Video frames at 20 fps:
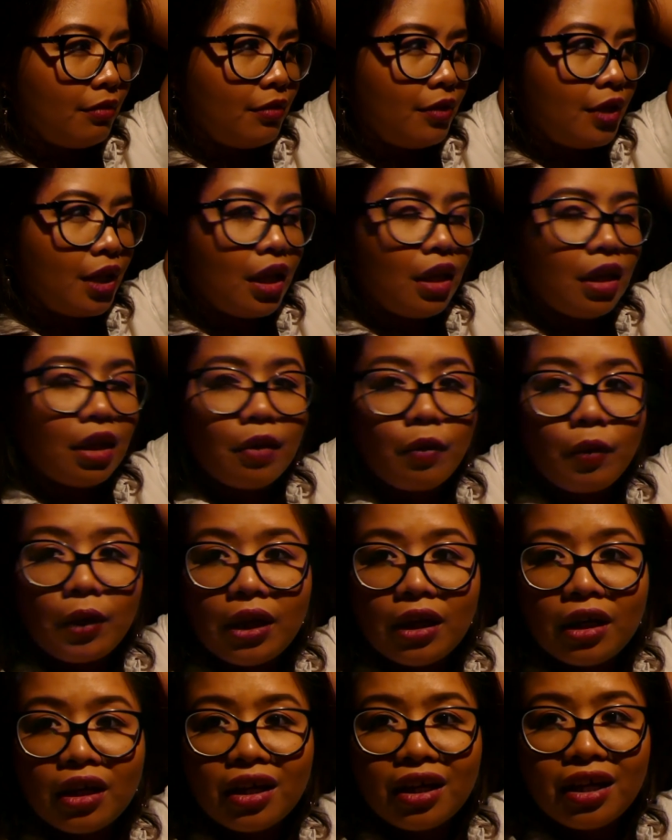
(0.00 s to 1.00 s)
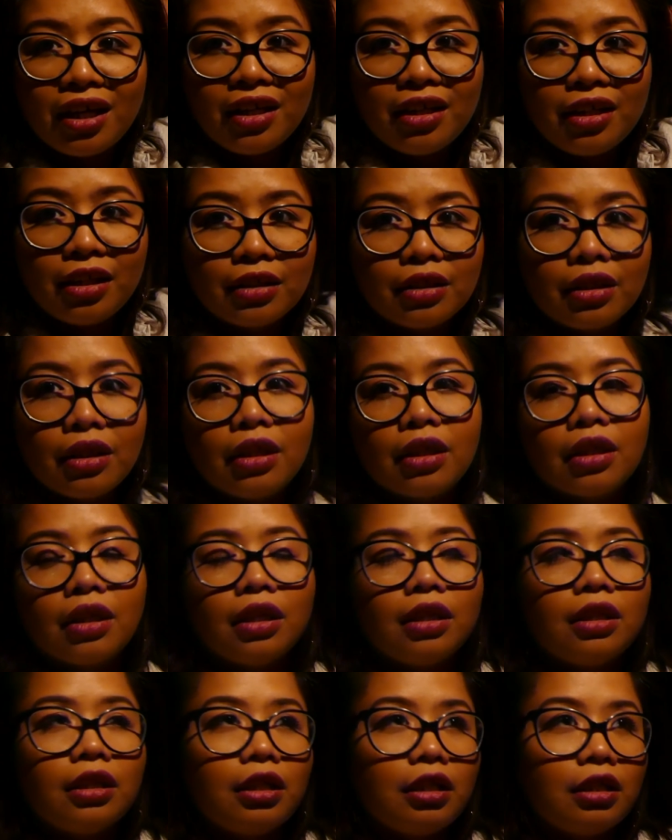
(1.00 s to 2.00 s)
nakakawalang gana
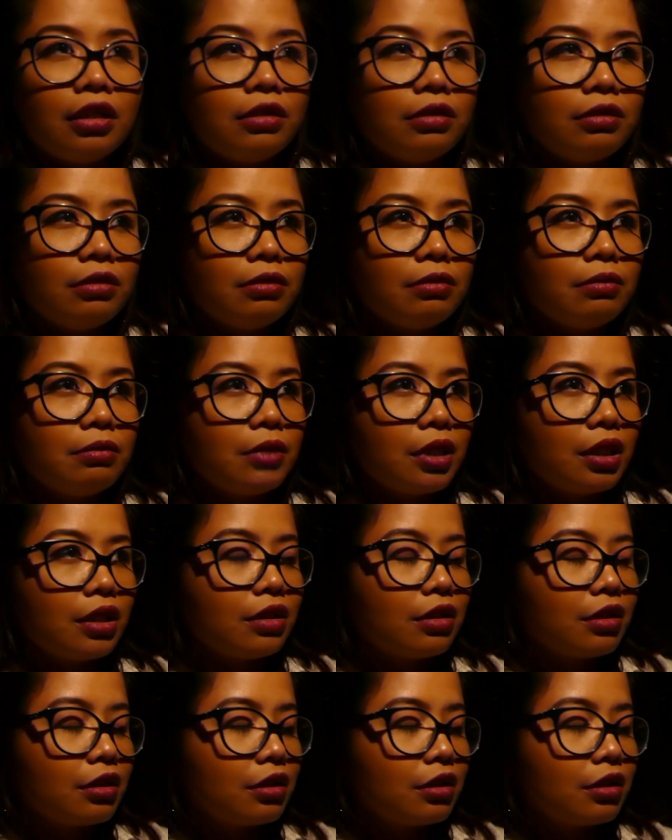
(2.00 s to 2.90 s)
talaga na ano mag